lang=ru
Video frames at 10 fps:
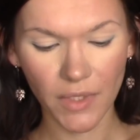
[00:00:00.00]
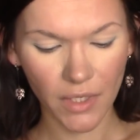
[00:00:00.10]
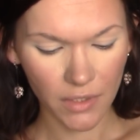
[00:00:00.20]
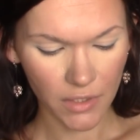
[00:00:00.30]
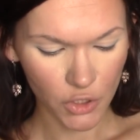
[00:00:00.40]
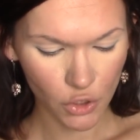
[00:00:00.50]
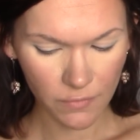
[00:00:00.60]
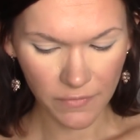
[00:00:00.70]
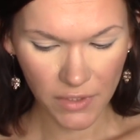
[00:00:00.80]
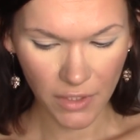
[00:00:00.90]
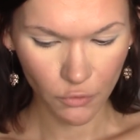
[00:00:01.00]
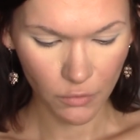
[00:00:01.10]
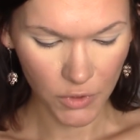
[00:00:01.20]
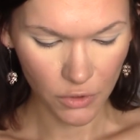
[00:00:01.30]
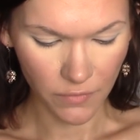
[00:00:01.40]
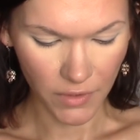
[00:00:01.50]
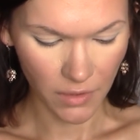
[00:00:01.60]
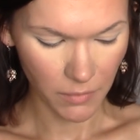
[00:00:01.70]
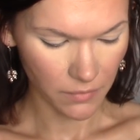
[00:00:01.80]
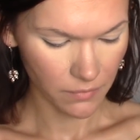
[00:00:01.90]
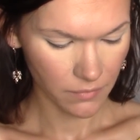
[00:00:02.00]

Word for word: и наношу его в складку между веками.